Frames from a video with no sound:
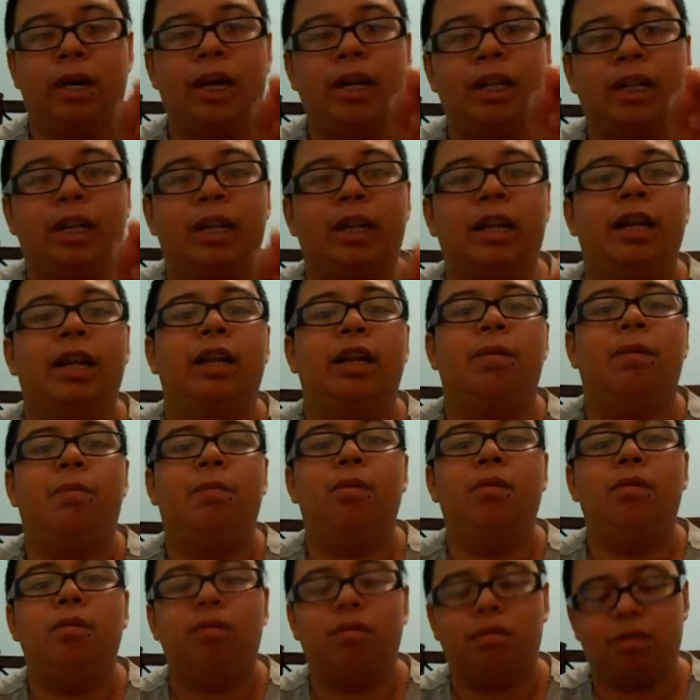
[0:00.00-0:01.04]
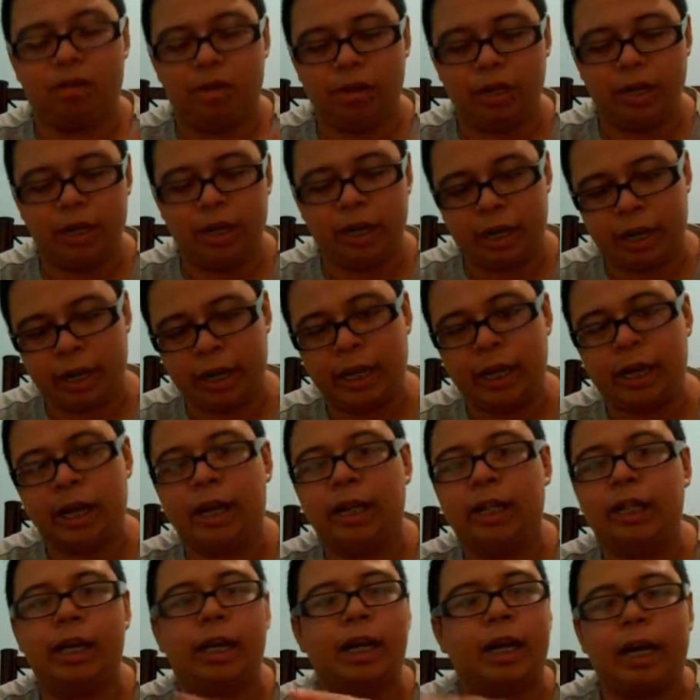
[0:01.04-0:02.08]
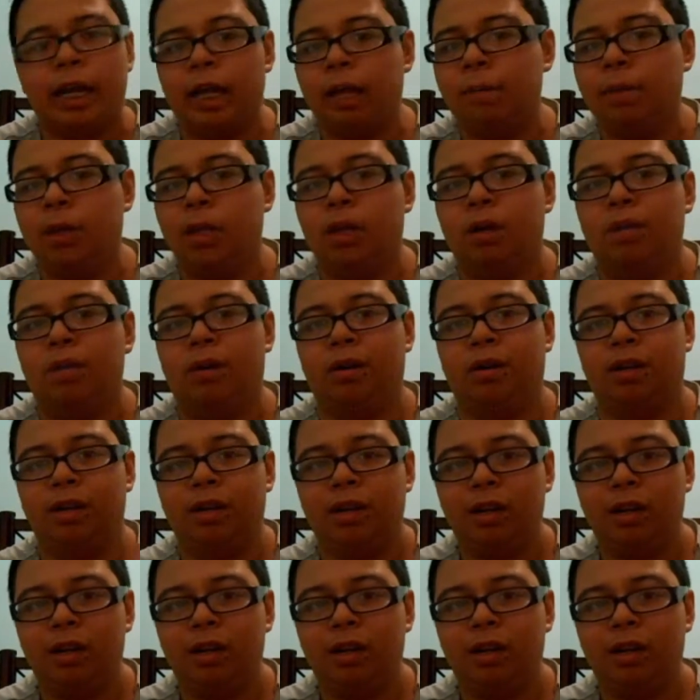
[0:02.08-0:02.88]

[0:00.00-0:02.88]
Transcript: a tener el plus en adelante en cada videoblog.